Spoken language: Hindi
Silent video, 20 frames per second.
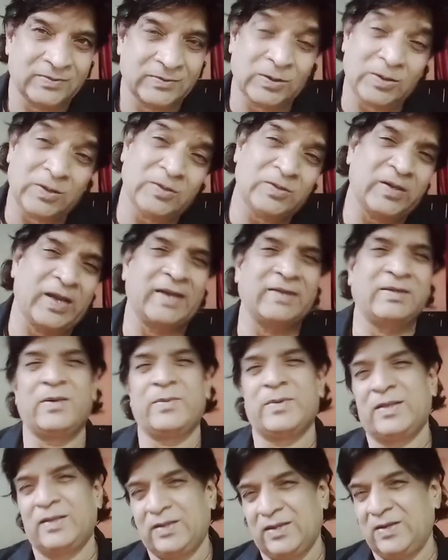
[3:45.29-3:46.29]
तो दोस्तों
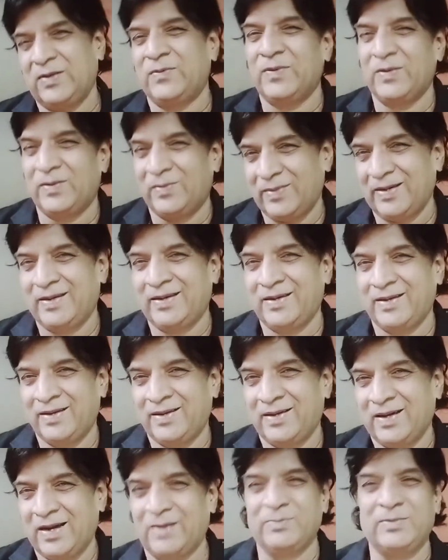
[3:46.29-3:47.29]
ऐसे बनती है फिल्में
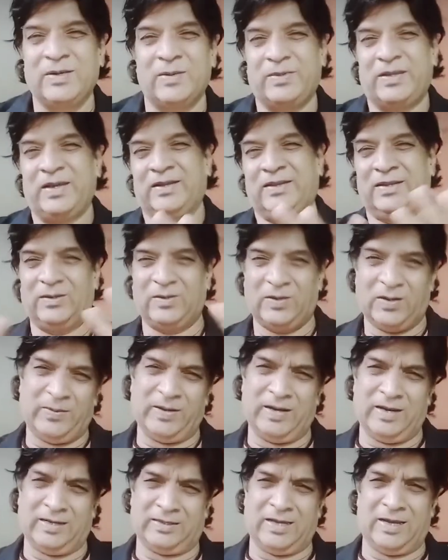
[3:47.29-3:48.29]
हम जब देखते हैं तो
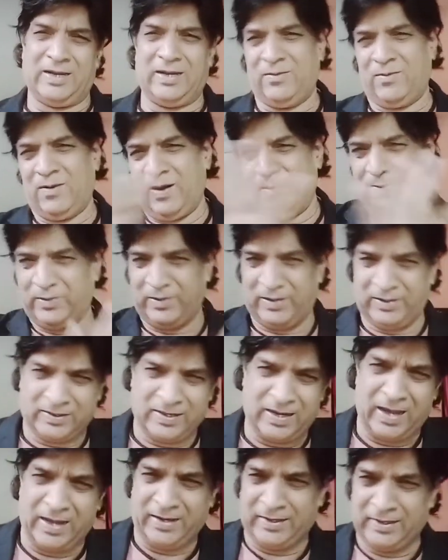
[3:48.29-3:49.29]
हमें लगता है कि वाह पूरी
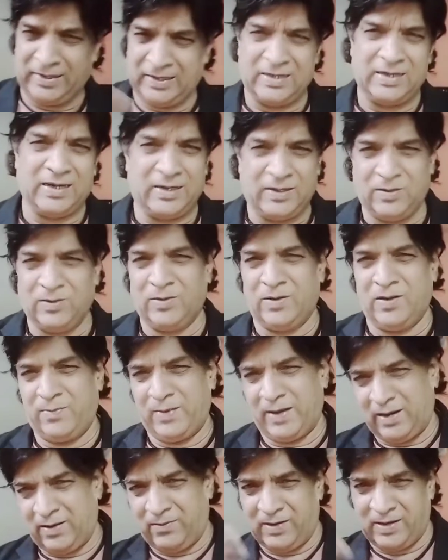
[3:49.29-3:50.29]
तैयारी की गई होगी
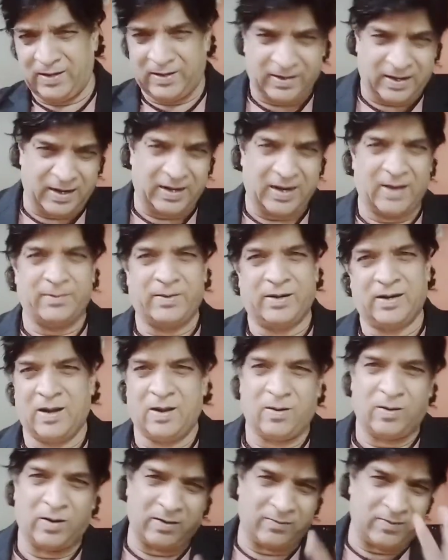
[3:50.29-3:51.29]
पहले विलन का नाम
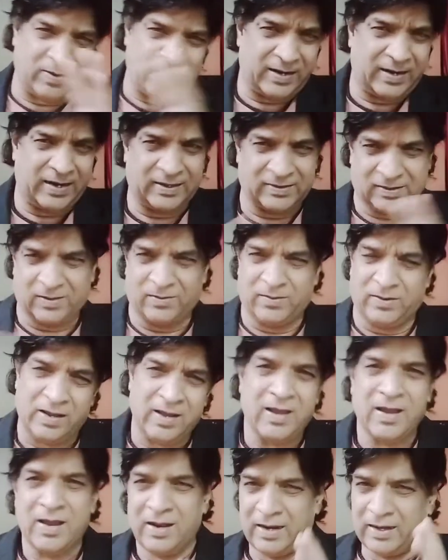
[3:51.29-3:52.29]
रखा होगा विलन ऐसा होगा
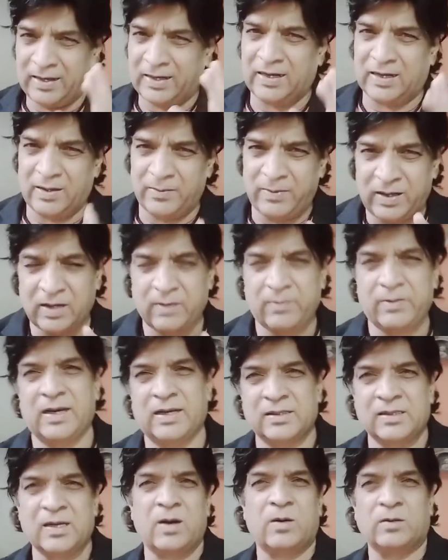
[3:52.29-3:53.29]
लेकिन कभी कभी
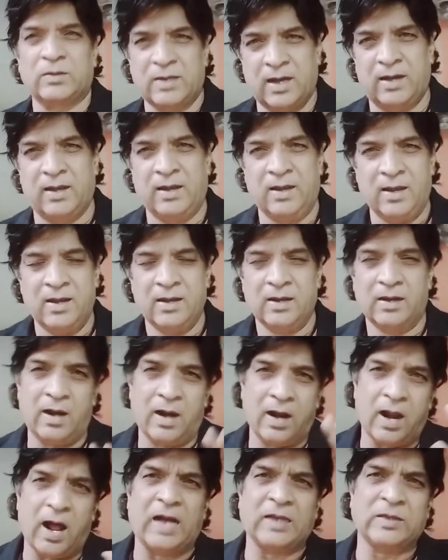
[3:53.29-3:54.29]
ऐसा होता है कि
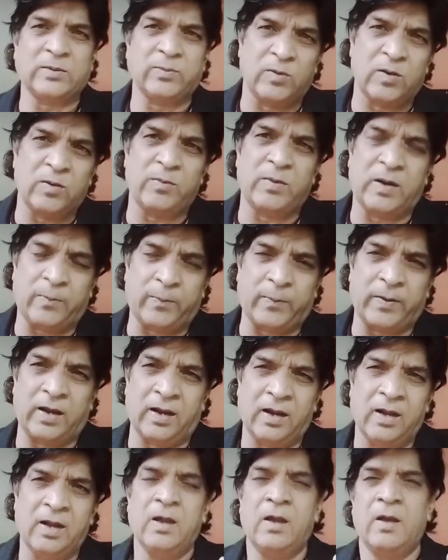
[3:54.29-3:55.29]
लास्ट मोमेंट
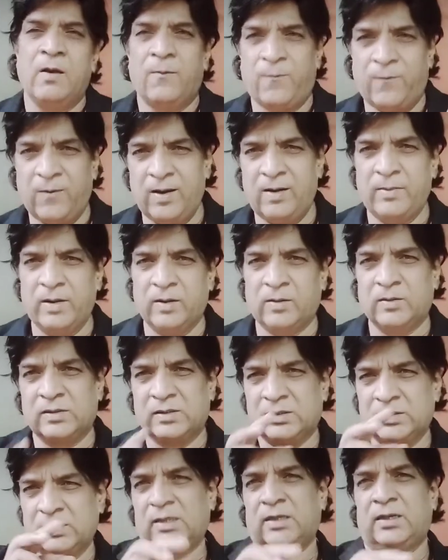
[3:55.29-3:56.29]
पे फिल्म में
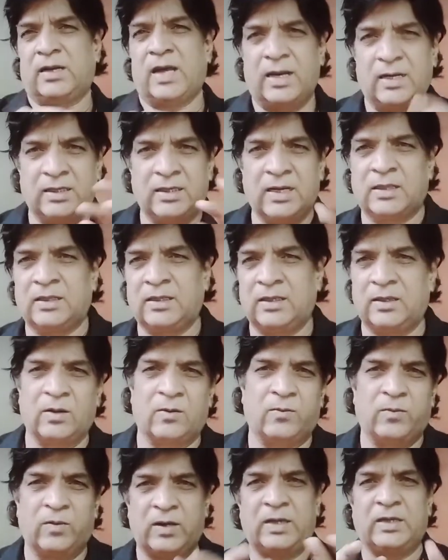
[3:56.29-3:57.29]
कुछ चीज़ें डाली जाती हैं
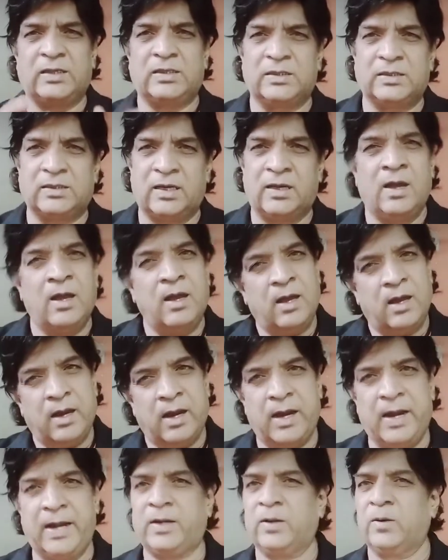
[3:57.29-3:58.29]
और वही चीज़ें
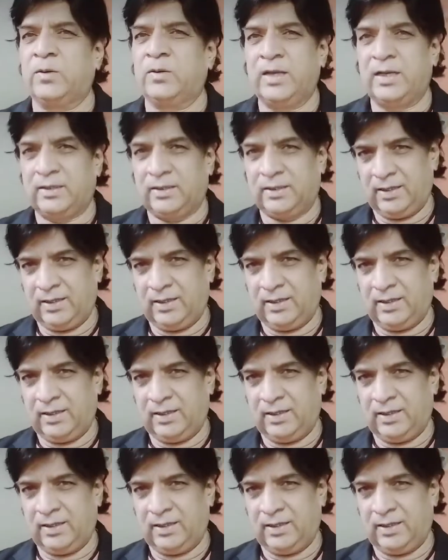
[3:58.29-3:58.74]
हिट हो जाती